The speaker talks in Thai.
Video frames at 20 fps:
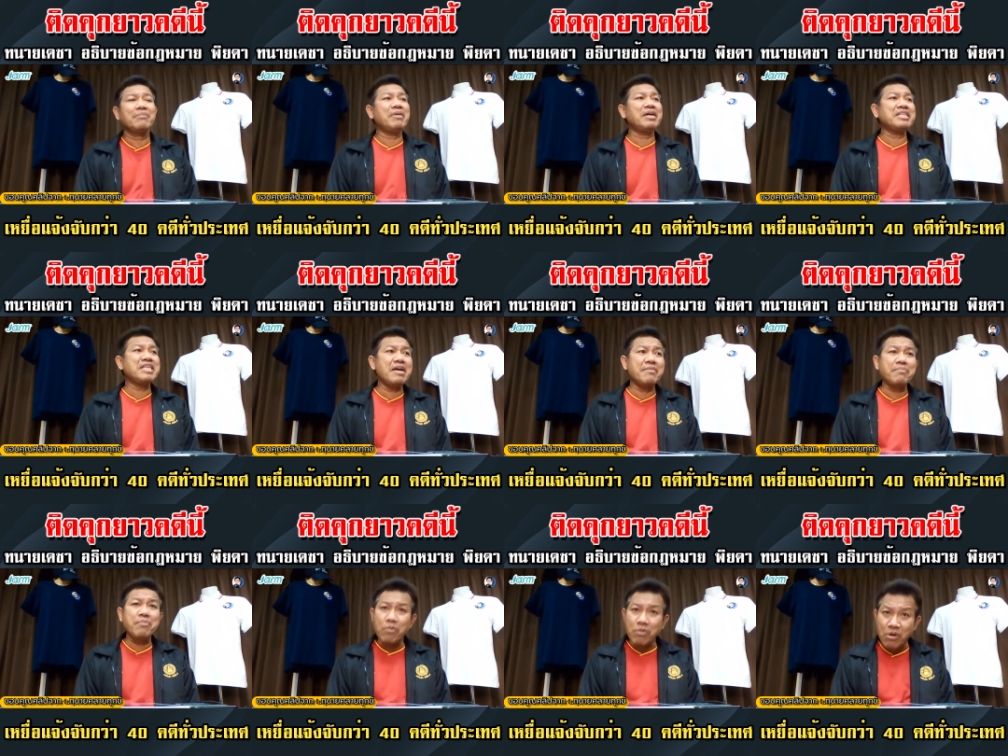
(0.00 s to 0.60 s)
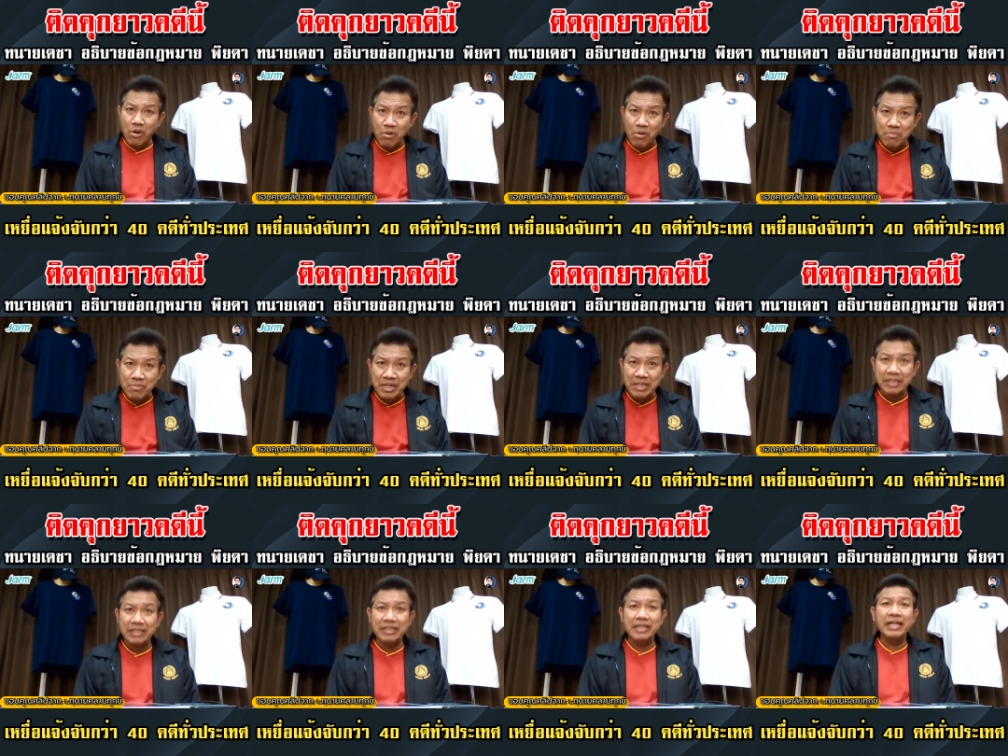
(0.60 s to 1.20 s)
ไม่ใช่ผู้ลง
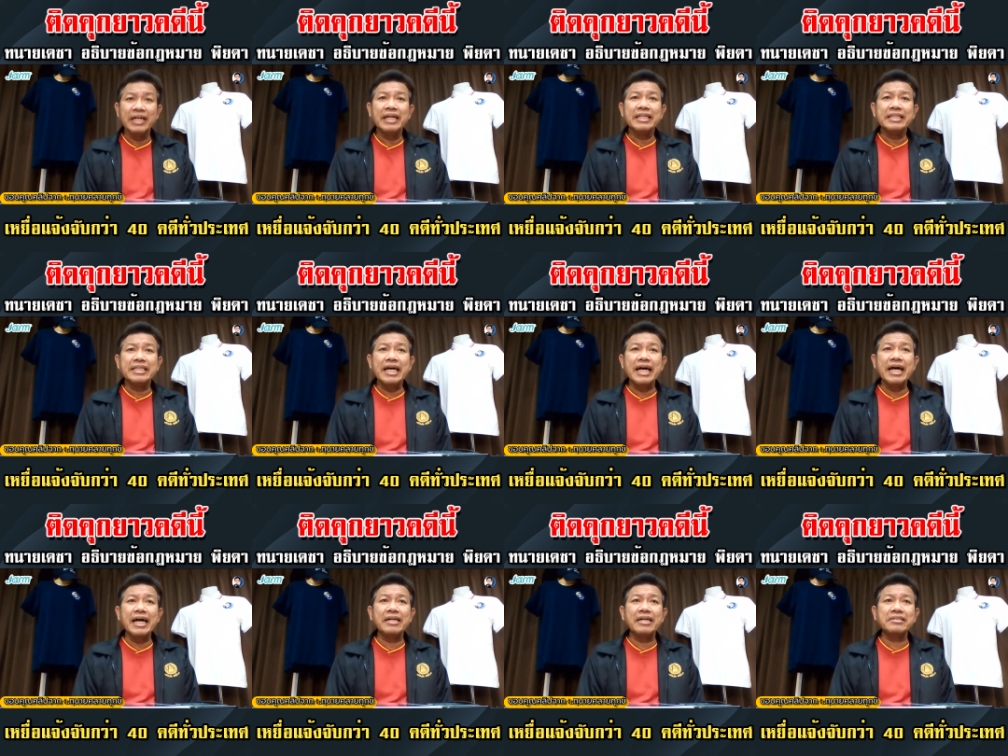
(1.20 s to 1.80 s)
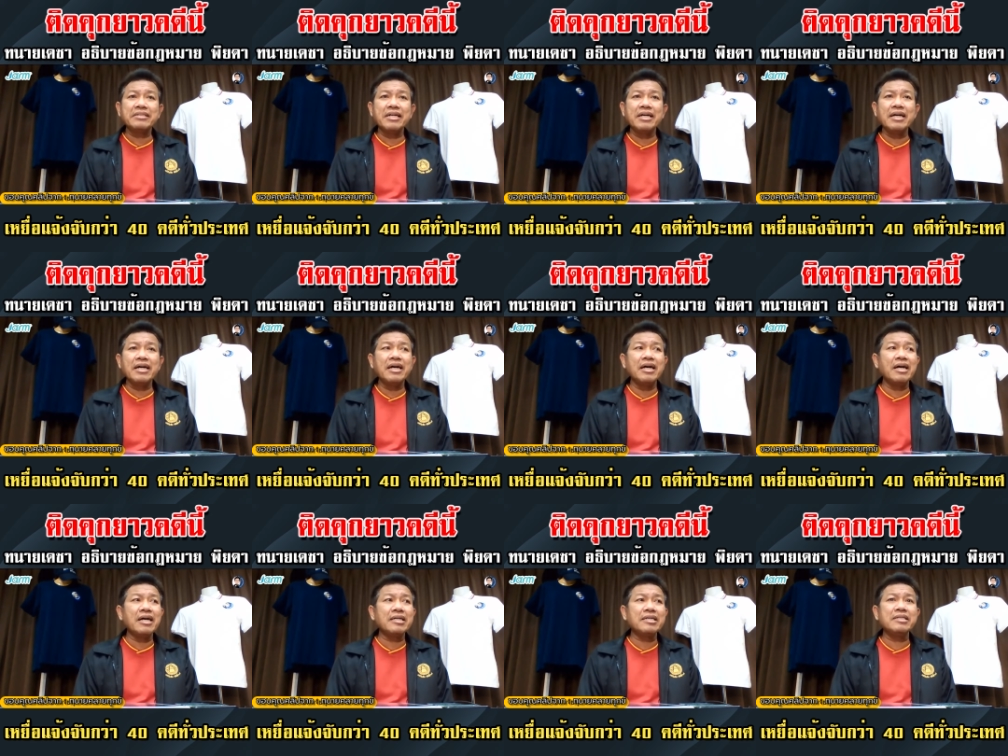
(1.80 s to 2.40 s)
มือ แต่เธ
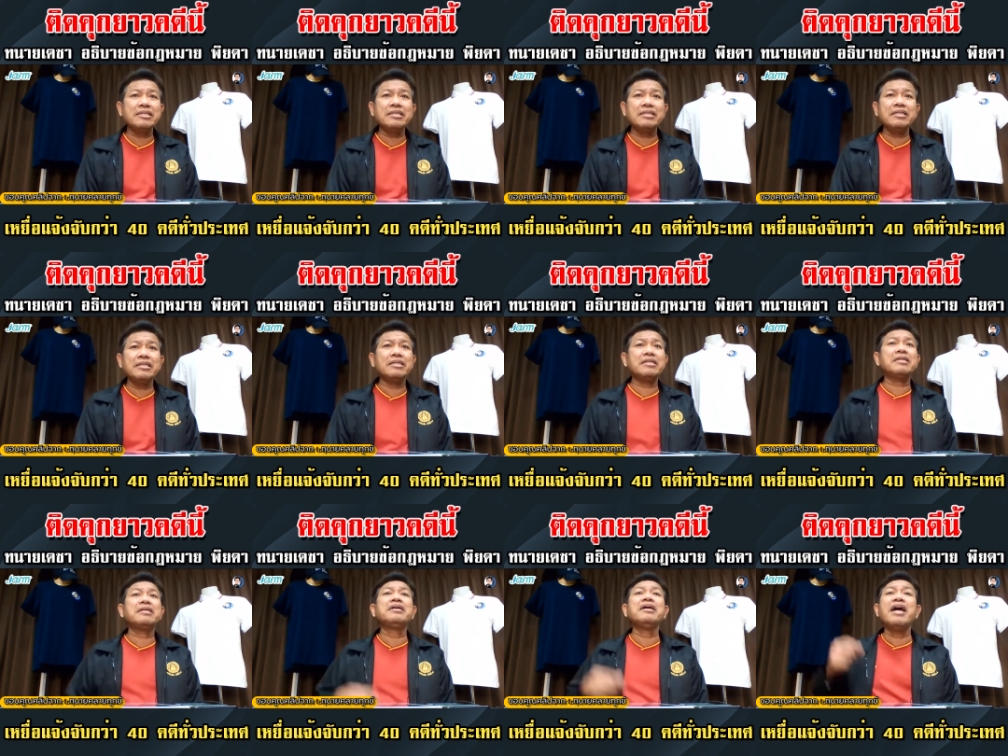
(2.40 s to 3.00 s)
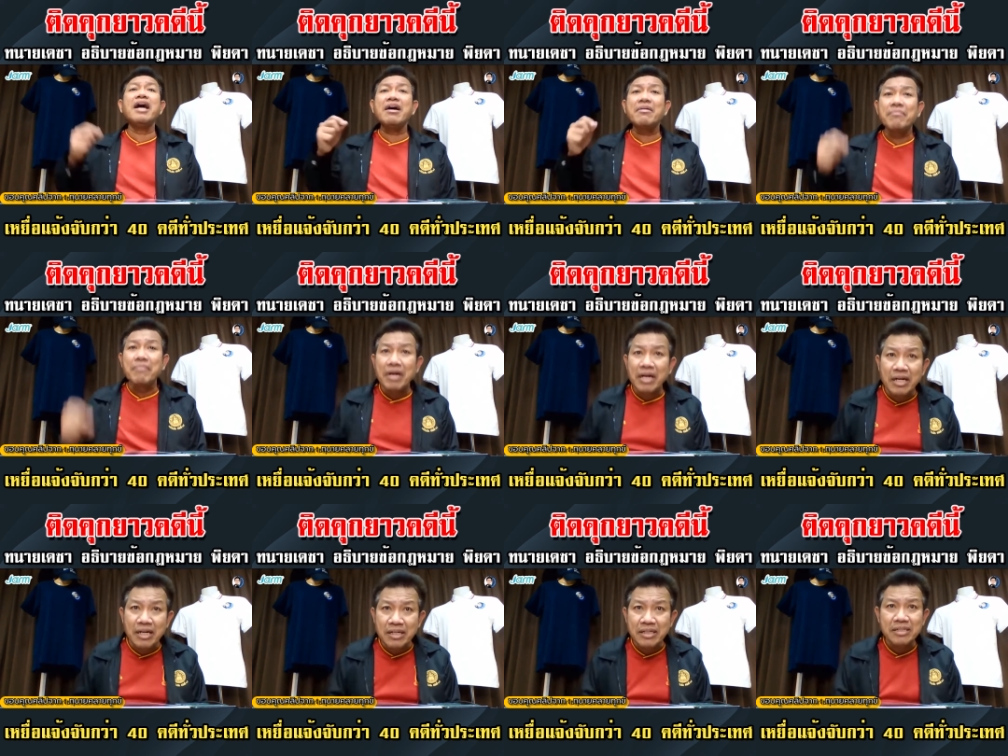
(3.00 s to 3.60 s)
อคือเครื่อง
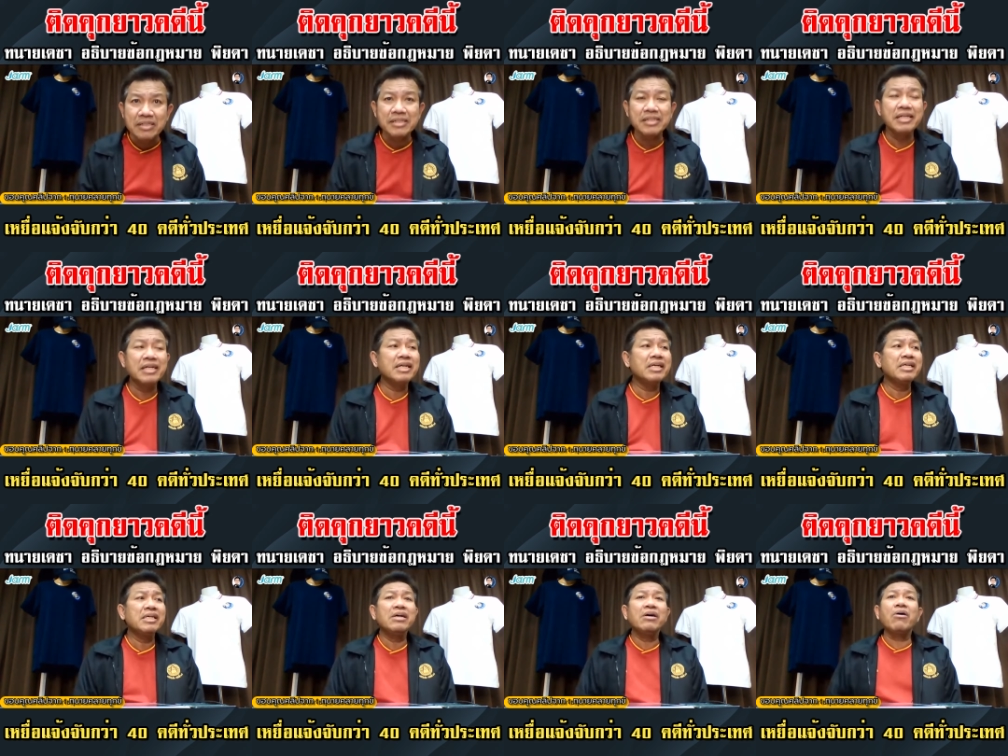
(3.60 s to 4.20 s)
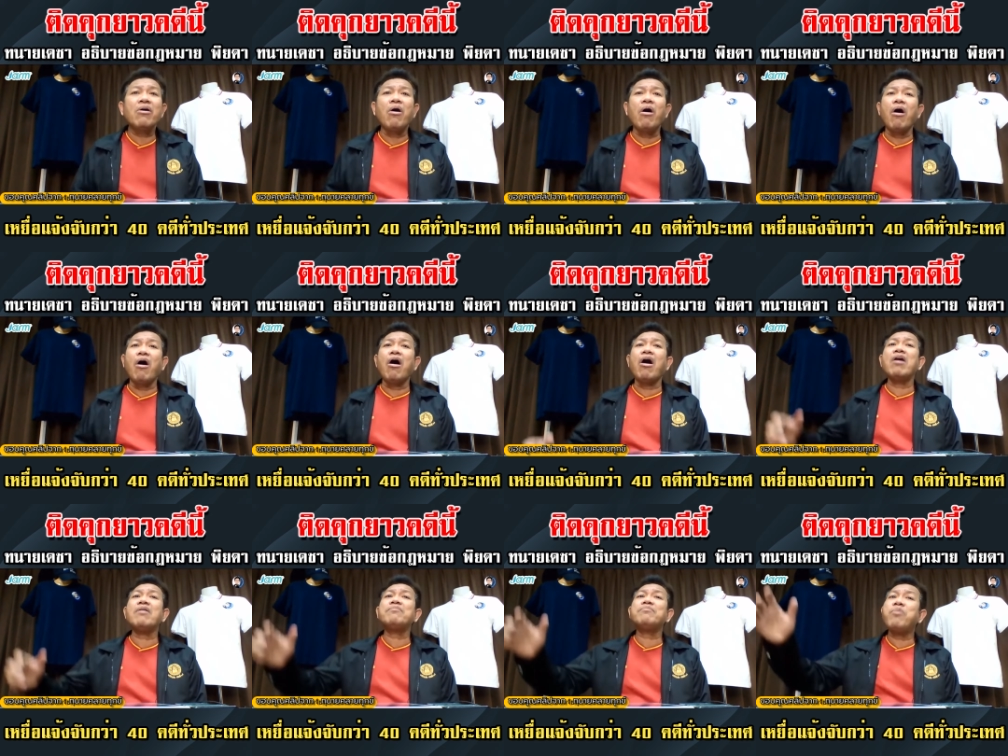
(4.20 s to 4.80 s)
มือข
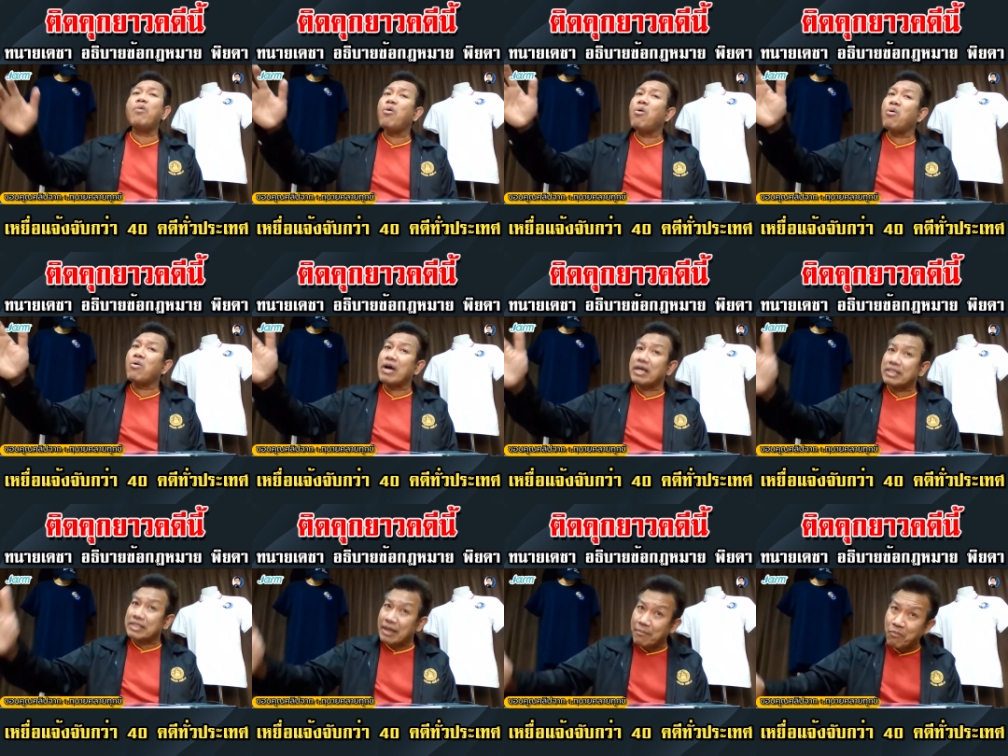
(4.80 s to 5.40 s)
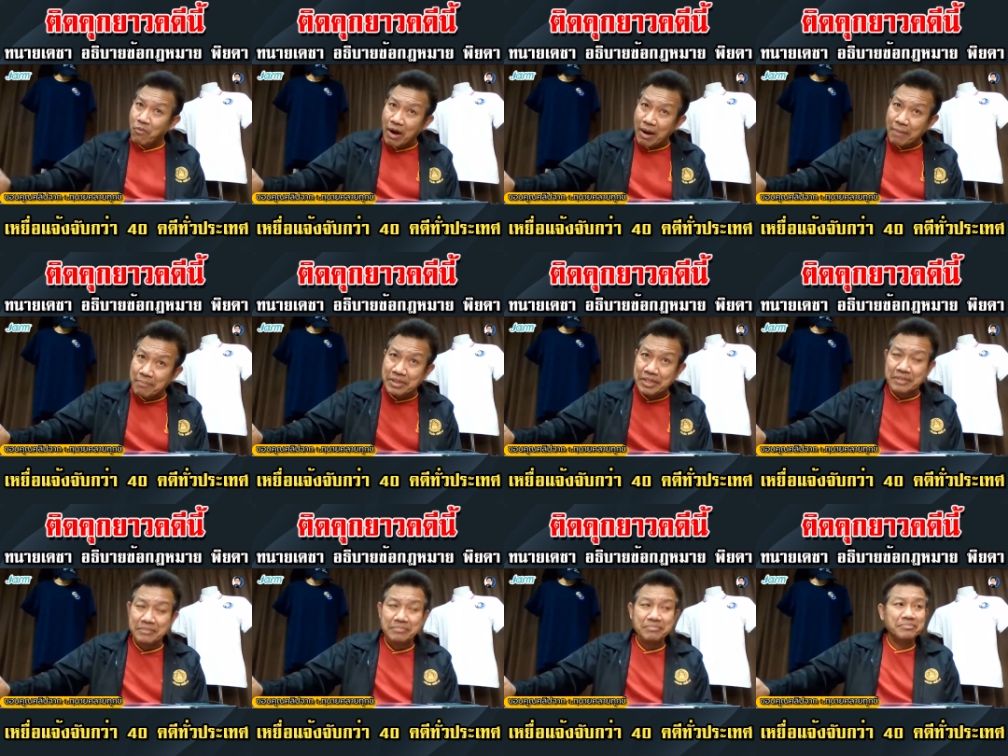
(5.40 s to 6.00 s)
องผู้กระทำความ
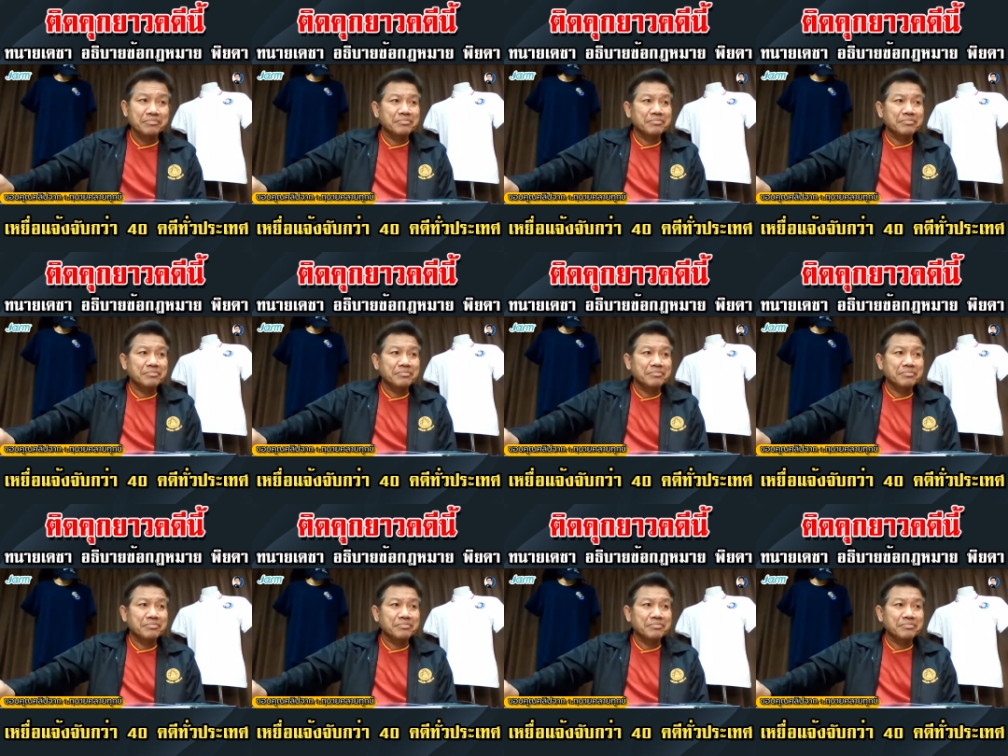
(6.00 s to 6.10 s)
ผิด